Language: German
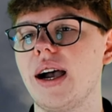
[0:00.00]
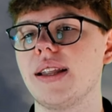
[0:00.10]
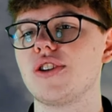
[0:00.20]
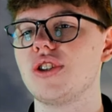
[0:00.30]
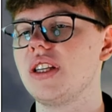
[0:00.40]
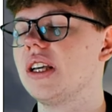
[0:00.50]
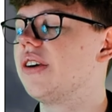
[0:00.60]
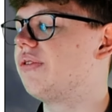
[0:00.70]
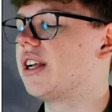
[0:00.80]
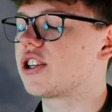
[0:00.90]
an Schnee
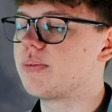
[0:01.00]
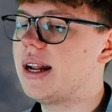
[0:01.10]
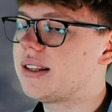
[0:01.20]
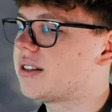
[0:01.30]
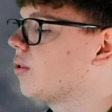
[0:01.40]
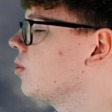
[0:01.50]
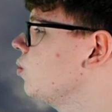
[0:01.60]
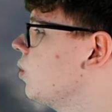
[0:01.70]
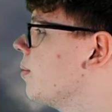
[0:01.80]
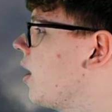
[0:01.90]
wieder schmelzen
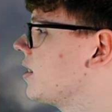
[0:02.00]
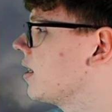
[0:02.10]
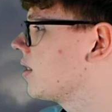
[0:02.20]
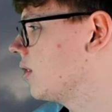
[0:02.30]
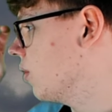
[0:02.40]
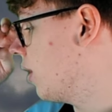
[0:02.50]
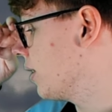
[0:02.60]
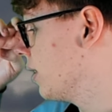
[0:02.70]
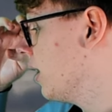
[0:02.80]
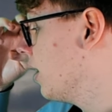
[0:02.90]
und nur im äußersten
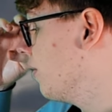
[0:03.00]
Norden